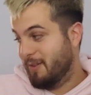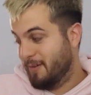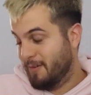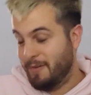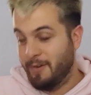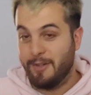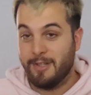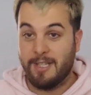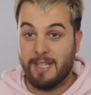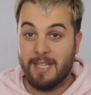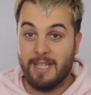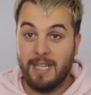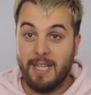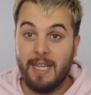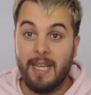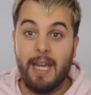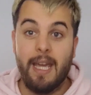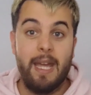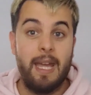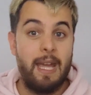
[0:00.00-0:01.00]
dos bolsas
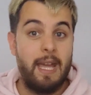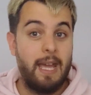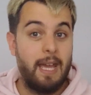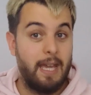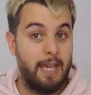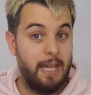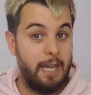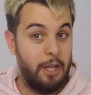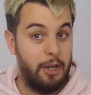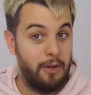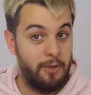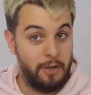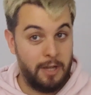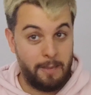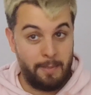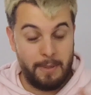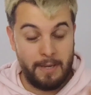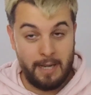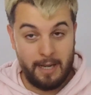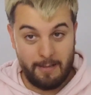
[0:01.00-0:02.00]
llenas y no voy a
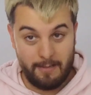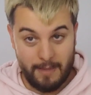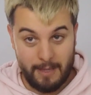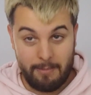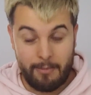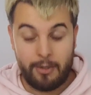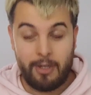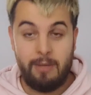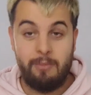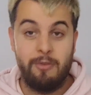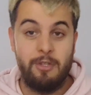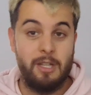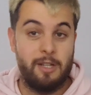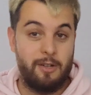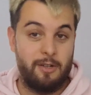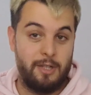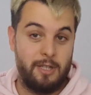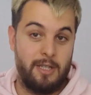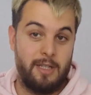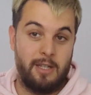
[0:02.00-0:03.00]
esperar más porque hay muchas
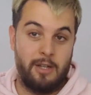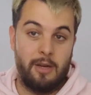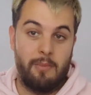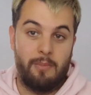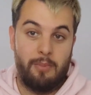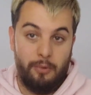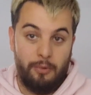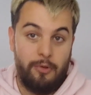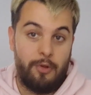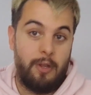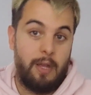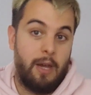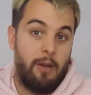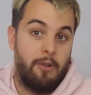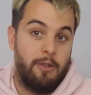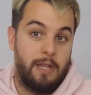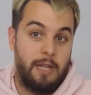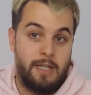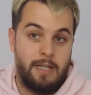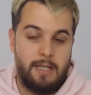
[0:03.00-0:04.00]
cosas que tengo a punto de
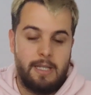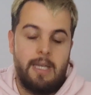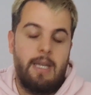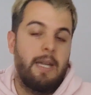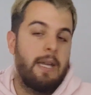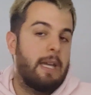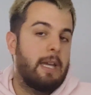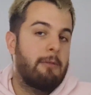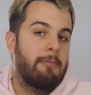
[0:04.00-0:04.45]
agotarse,